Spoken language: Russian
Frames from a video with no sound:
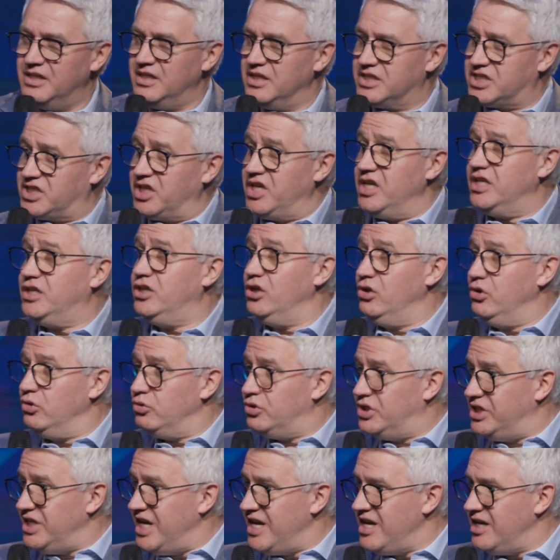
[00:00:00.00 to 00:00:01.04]
среди
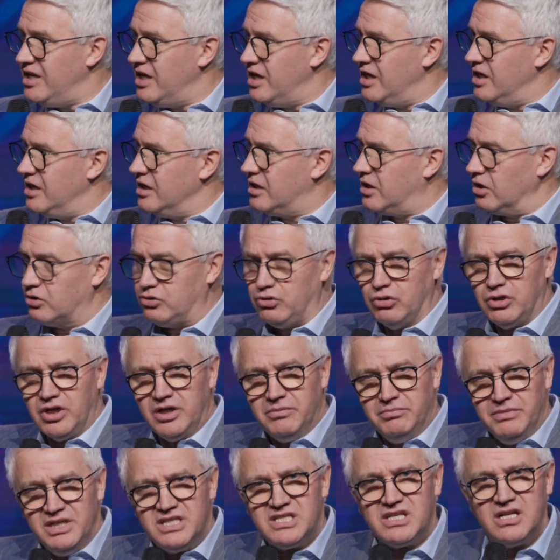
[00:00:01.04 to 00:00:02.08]
людей,
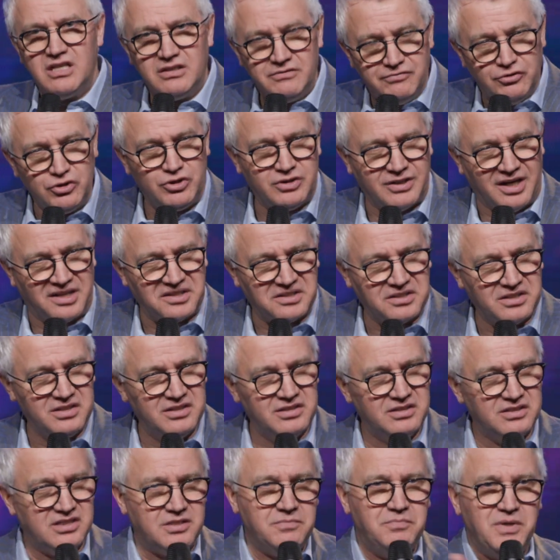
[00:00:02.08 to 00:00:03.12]
которые мыслят вот так.
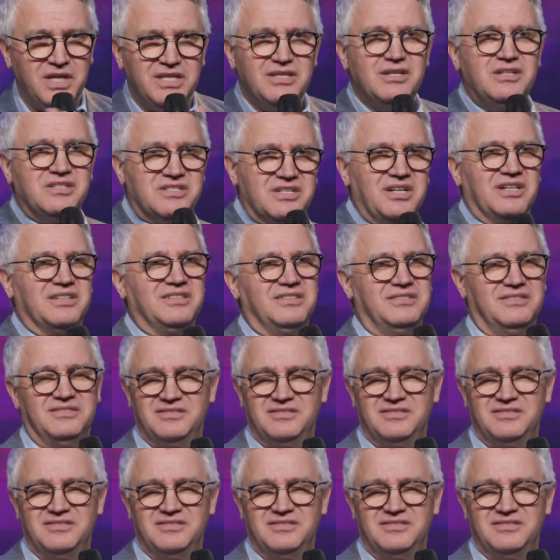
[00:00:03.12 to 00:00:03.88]
Тебе нельзя.